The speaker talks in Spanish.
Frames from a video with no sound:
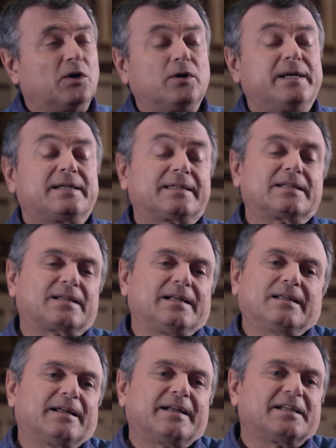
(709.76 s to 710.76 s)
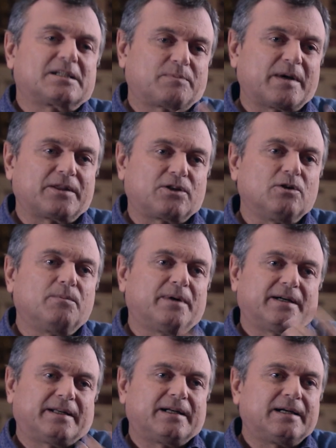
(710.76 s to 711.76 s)
Bueno, este es el gran espacio
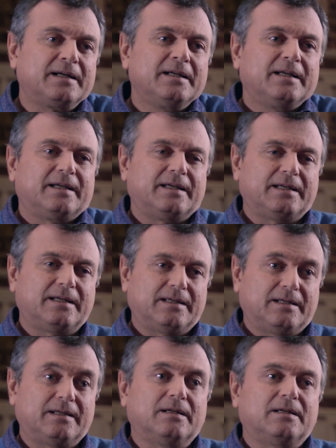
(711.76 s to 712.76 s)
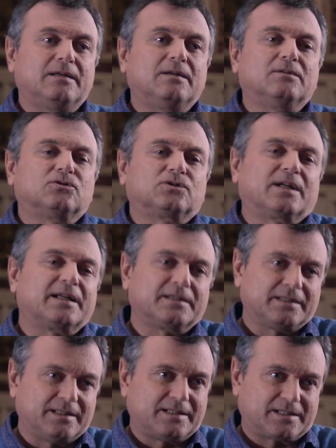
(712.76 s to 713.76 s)
para eh, los
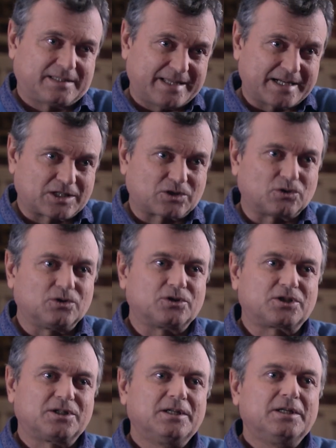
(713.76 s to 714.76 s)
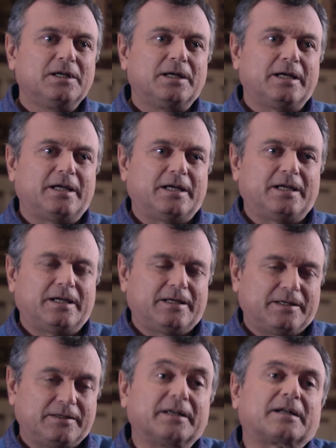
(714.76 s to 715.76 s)
grandes textos
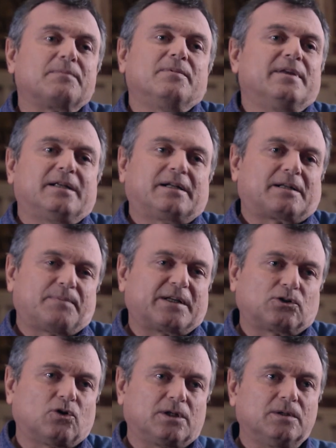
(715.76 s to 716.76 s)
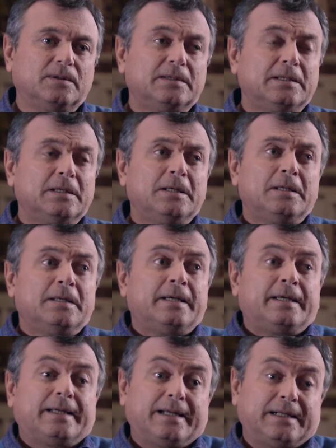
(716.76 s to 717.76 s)
del repertorio.
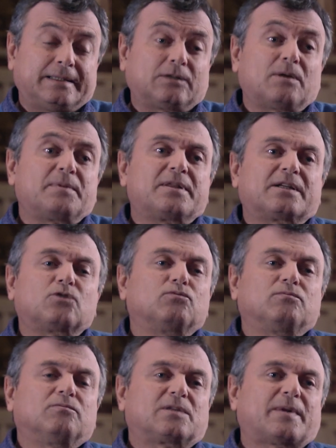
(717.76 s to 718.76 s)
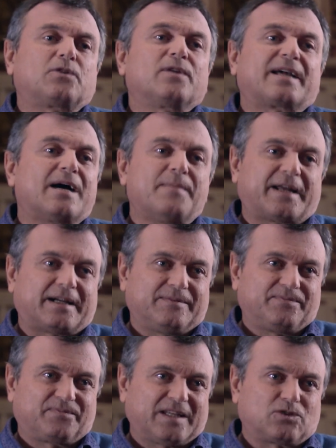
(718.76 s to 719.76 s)
El Teatro de la Princesa es un espacio de cámara,
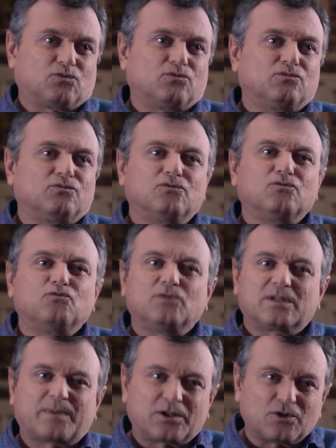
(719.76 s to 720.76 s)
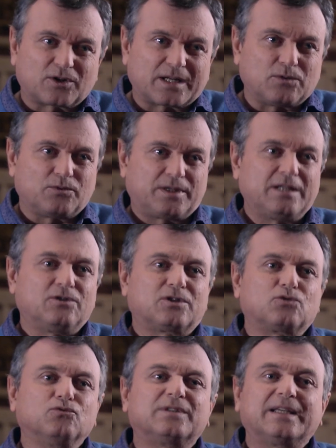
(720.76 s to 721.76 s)
es un, un espacio reducido,
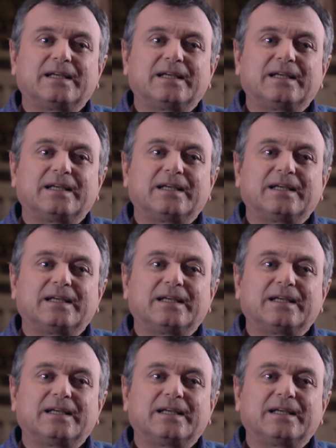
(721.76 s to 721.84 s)
es un